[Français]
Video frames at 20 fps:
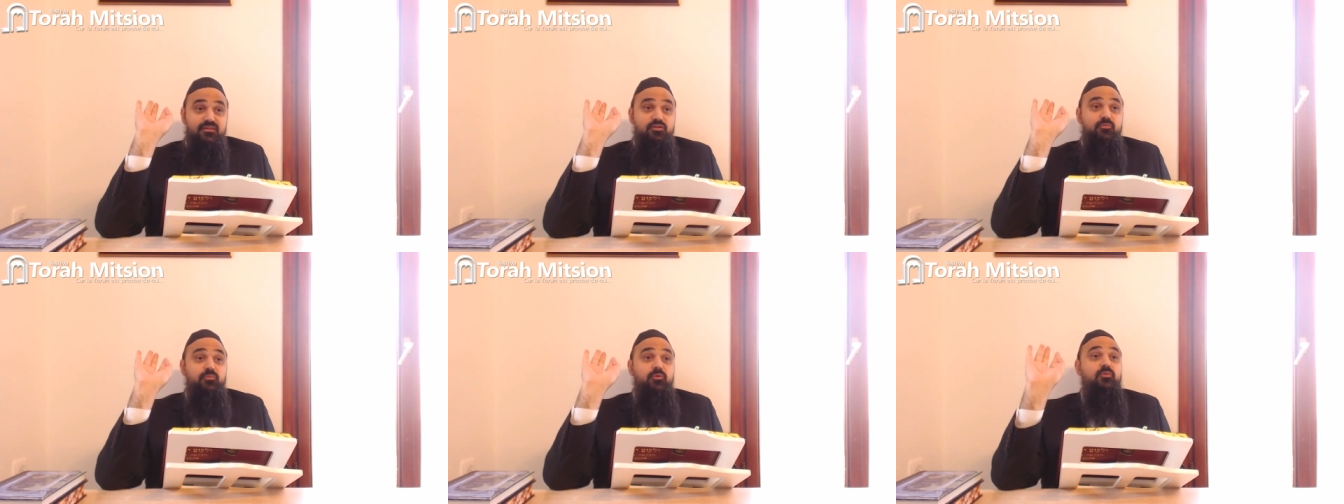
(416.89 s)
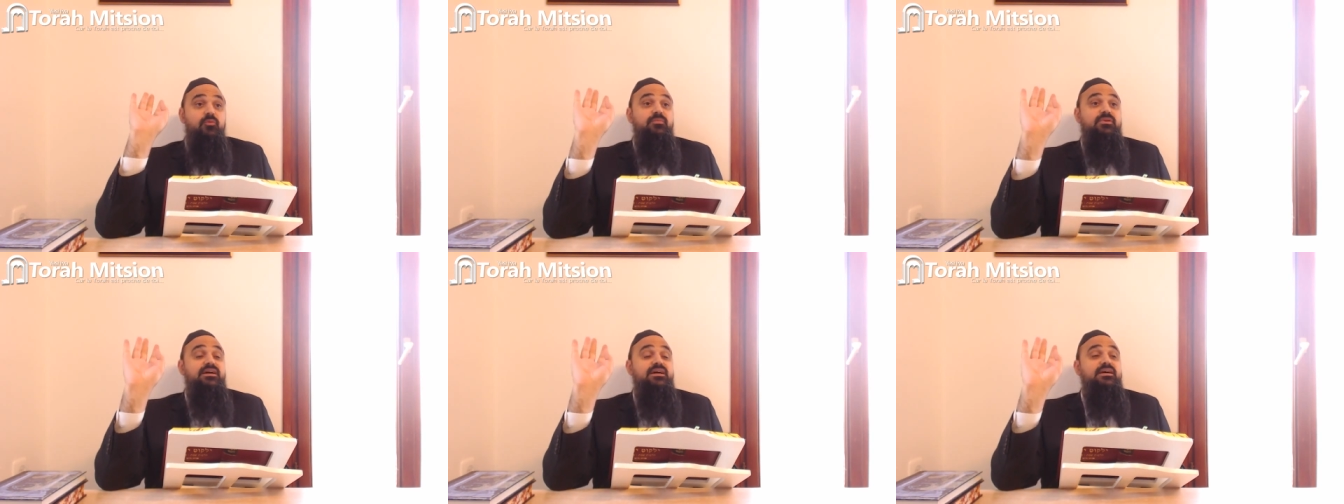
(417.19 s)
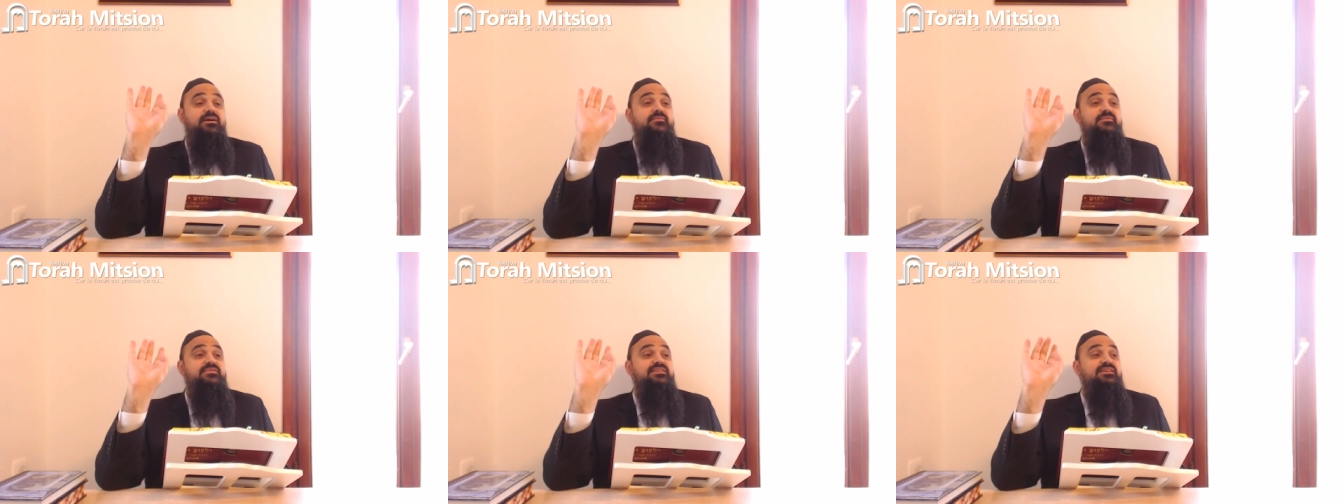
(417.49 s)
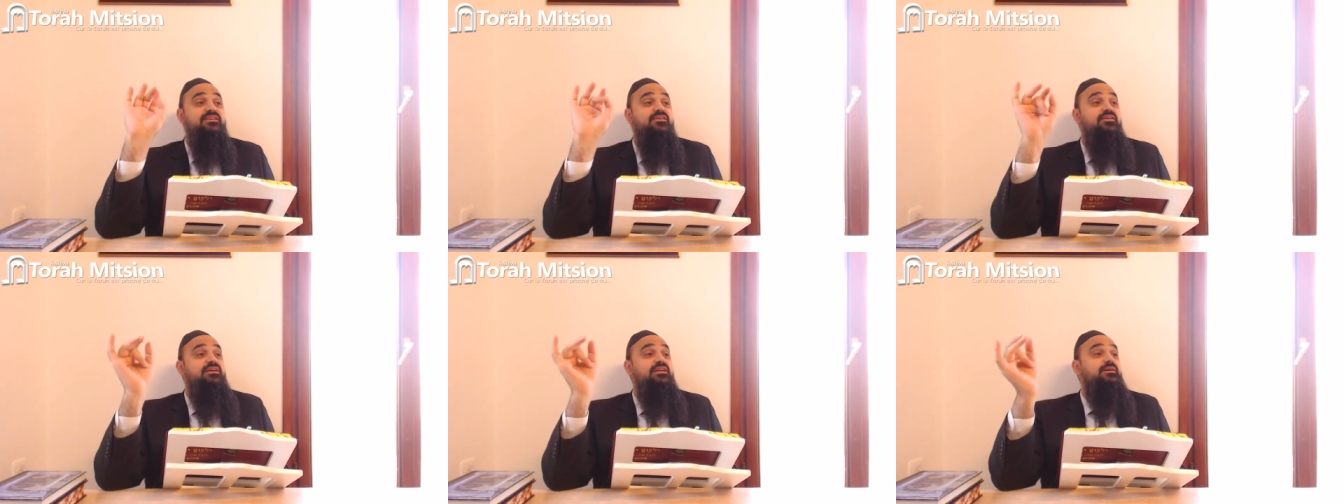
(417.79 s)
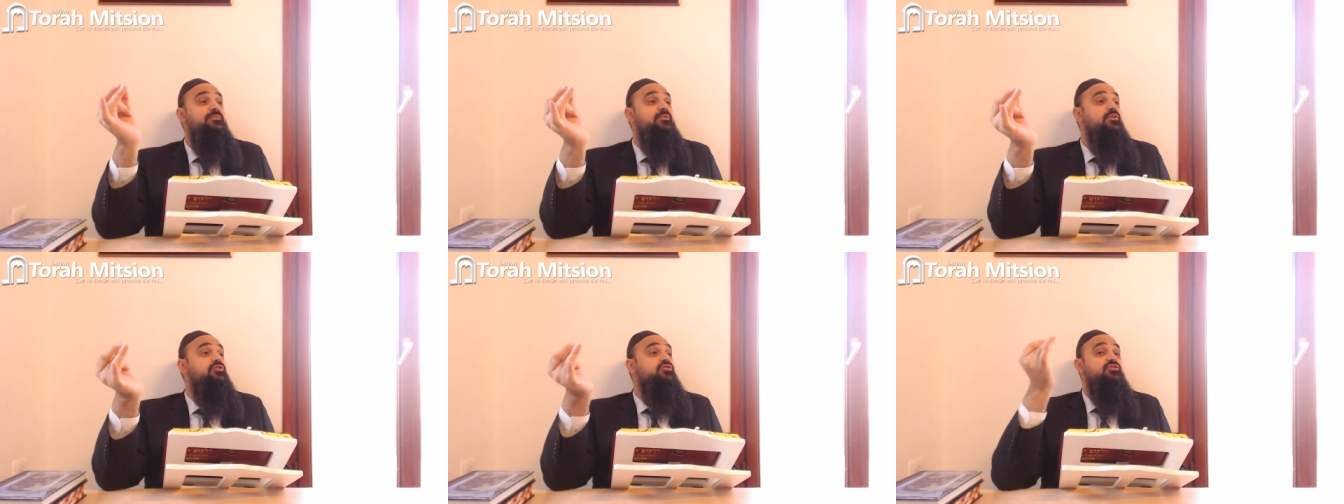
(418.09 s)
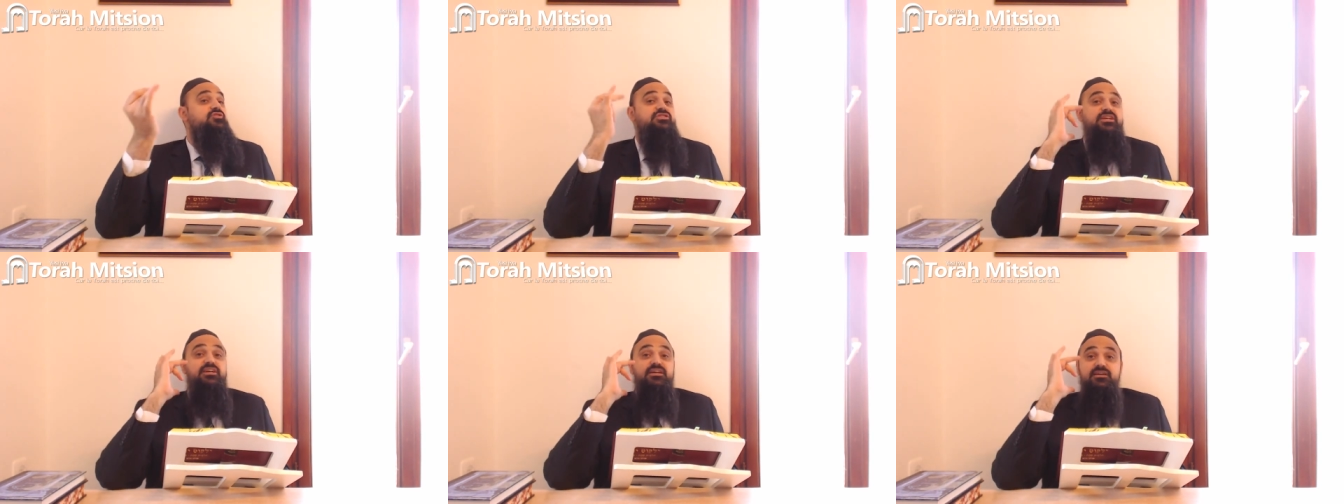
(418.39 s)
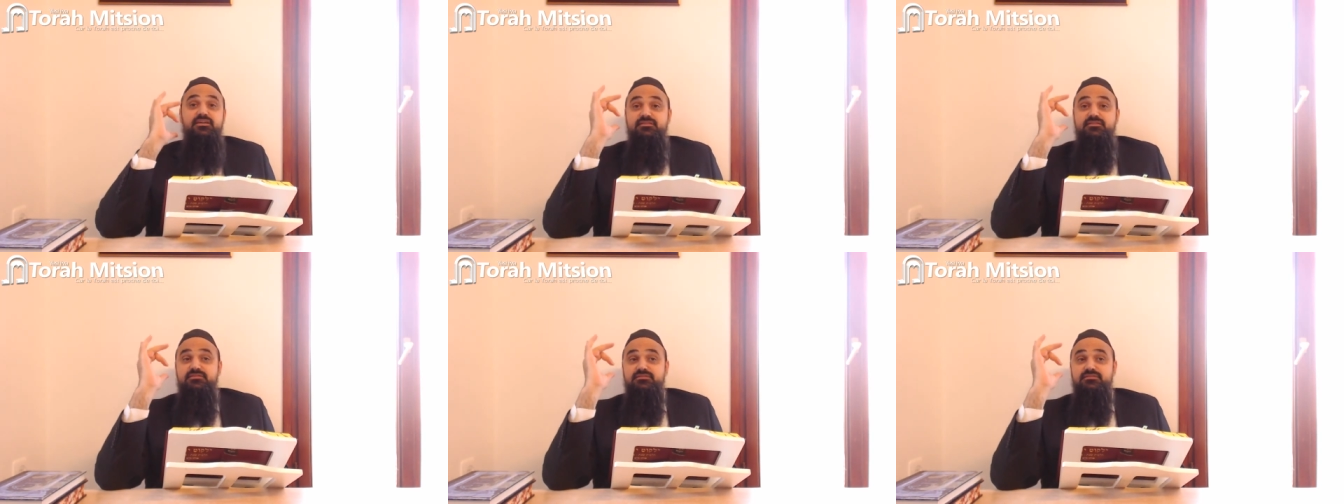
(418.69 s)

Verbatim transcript: Le problème, c'est quand il la mange entière.